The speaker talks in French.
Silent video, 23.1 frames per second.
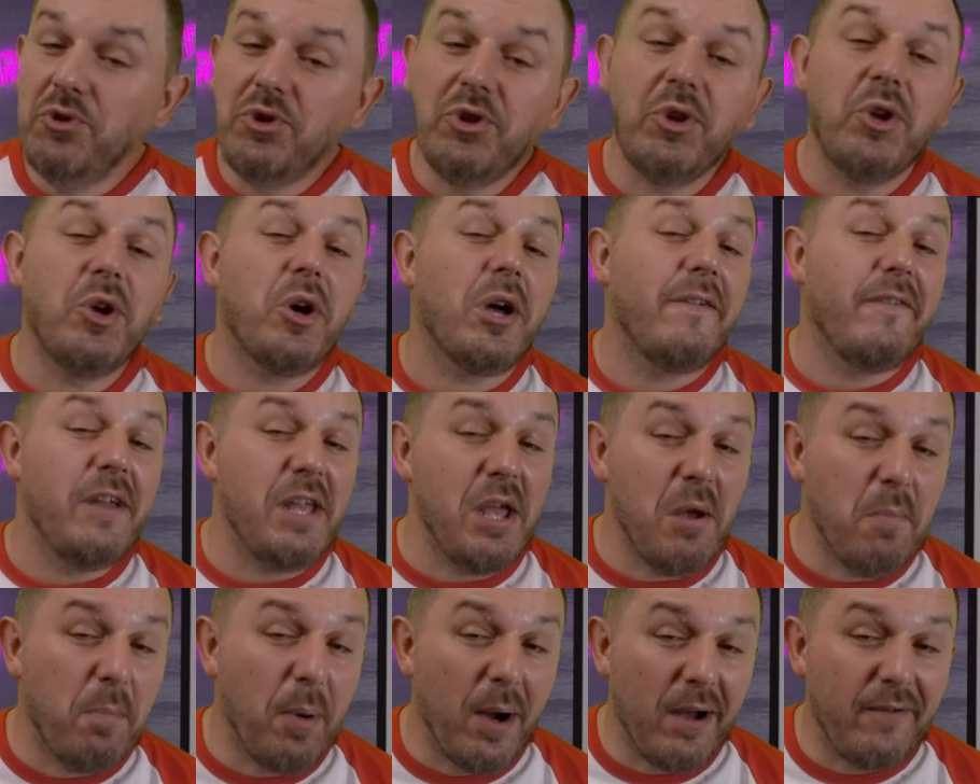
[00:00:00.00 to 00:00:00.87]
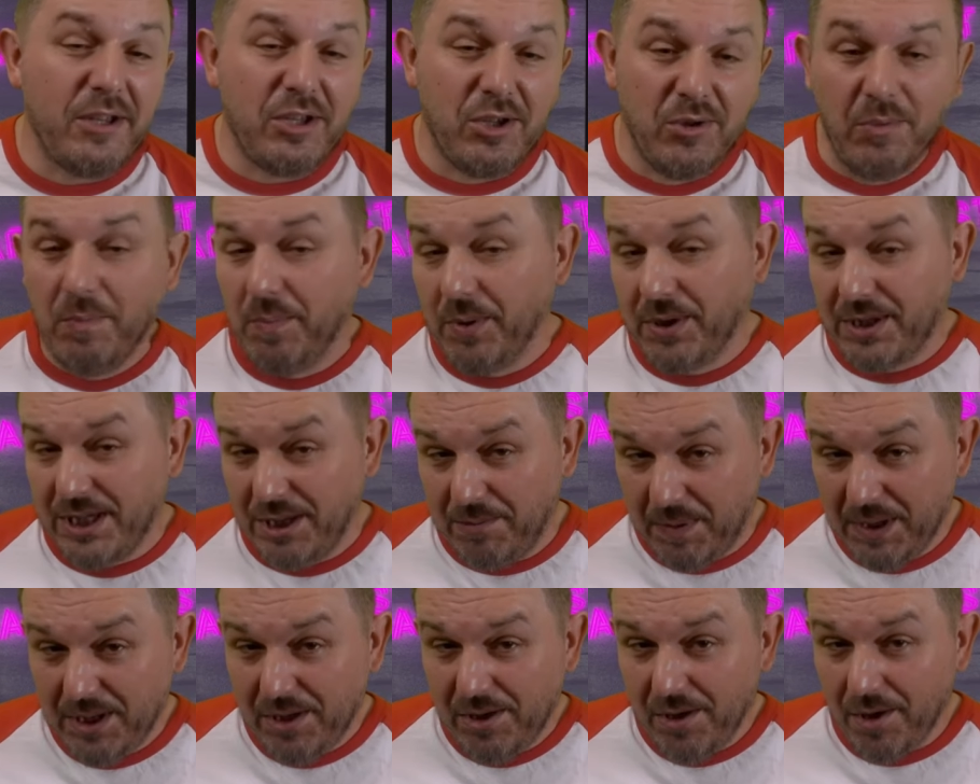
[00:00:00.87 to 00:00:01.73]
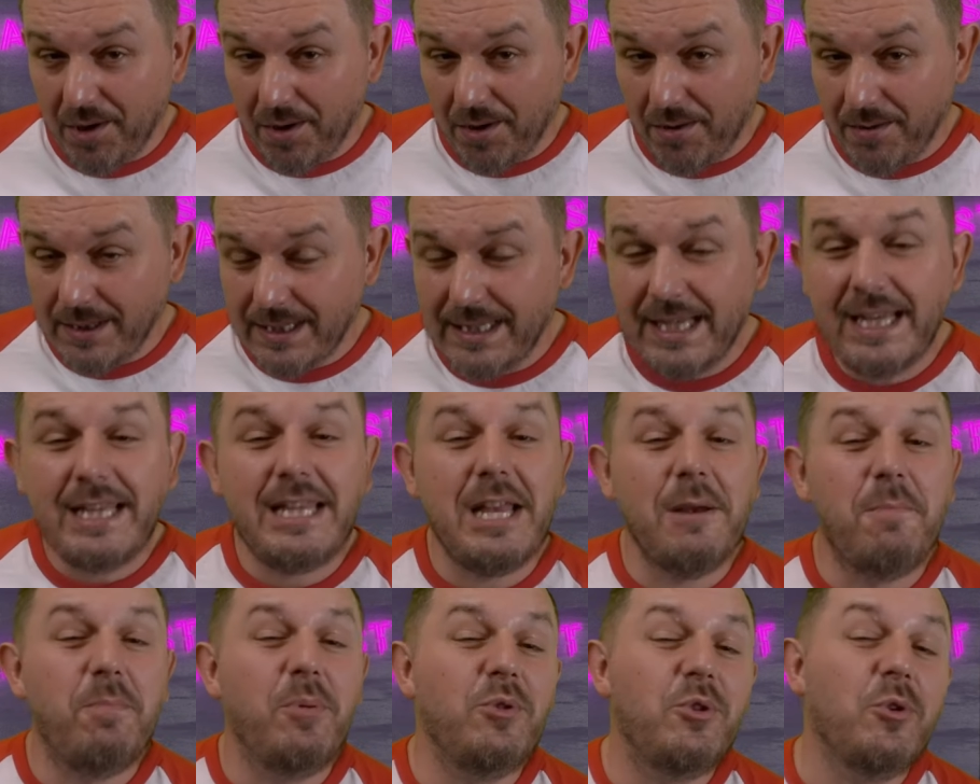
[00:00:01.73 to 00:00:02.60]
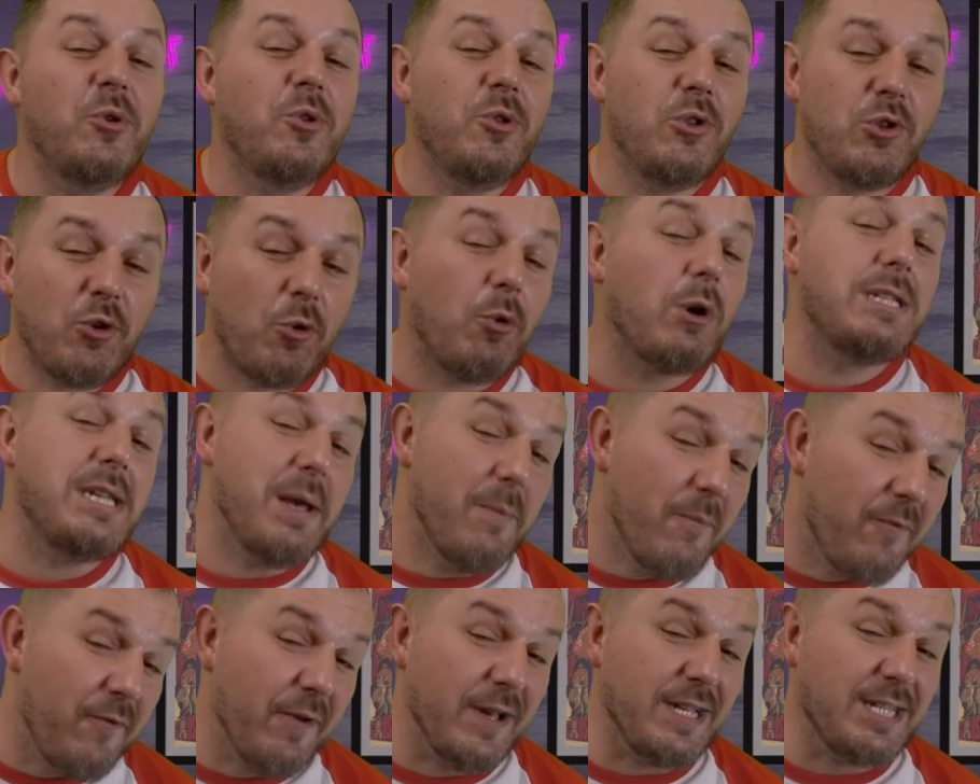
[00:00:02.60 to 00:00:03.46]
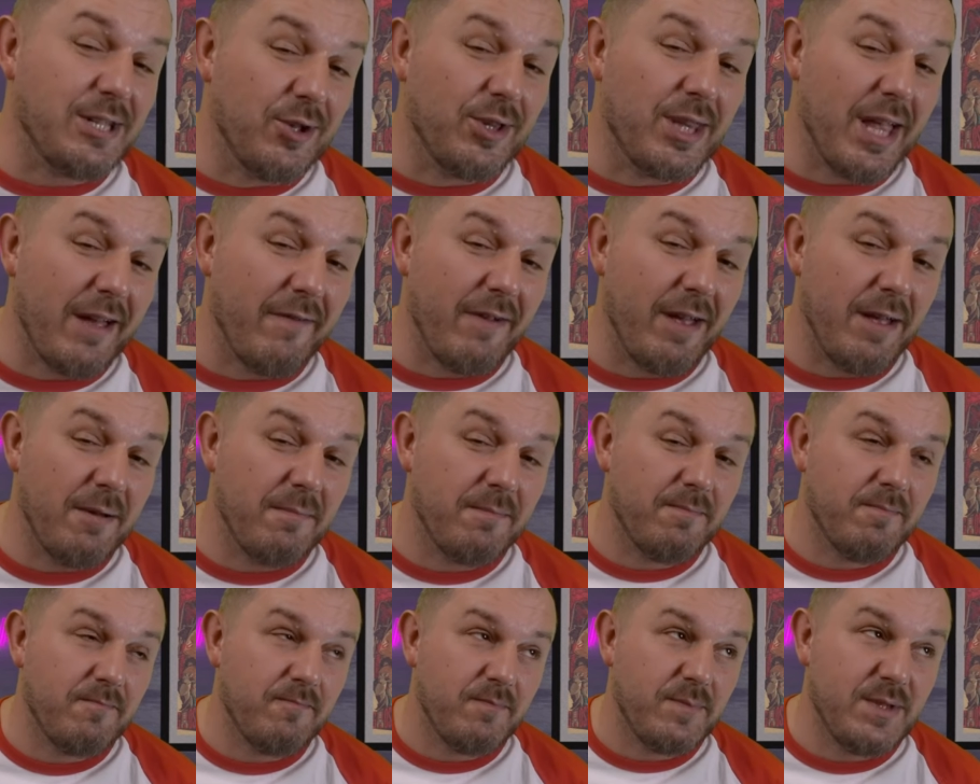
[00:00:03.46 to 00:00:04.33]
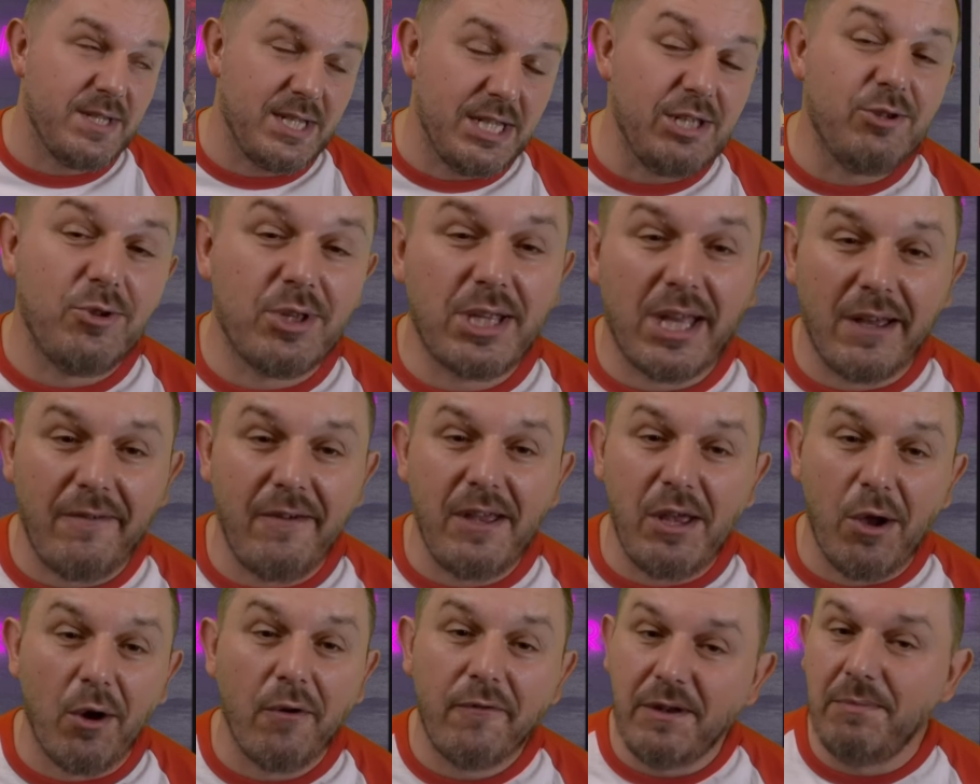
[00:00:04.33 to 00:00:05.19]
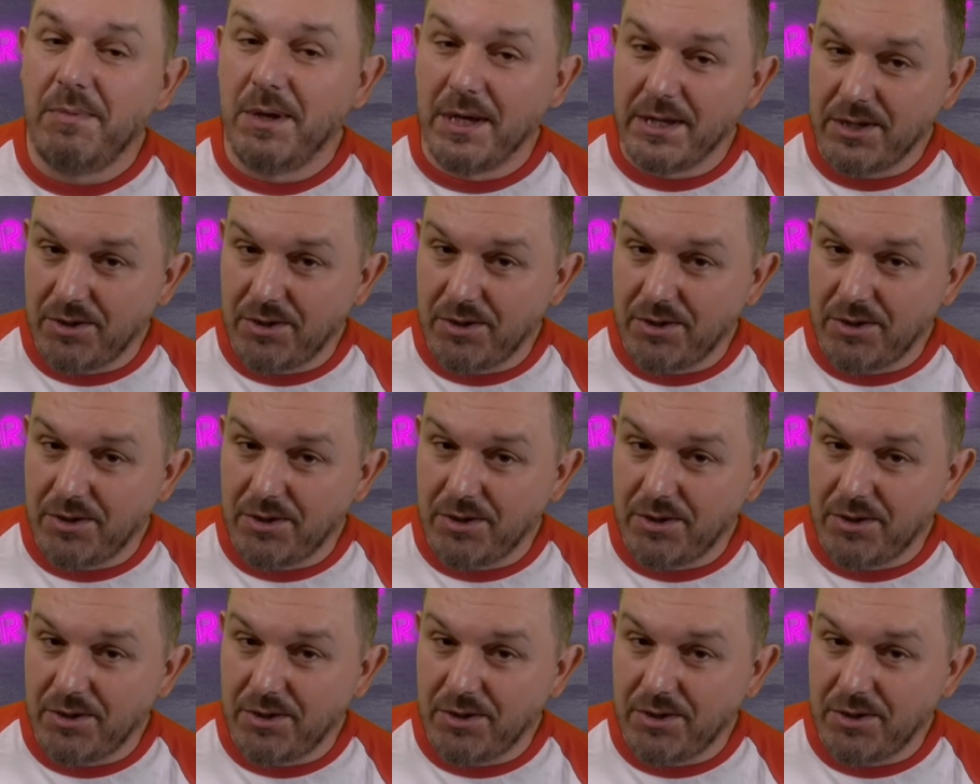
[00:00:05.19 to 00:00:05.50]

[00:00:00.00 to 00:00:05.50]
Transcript: ne te réveillais pas avec une petite piqûre, c'était plutôt une troisième fesse que t'avais. Si tu te réveillais en vie, bien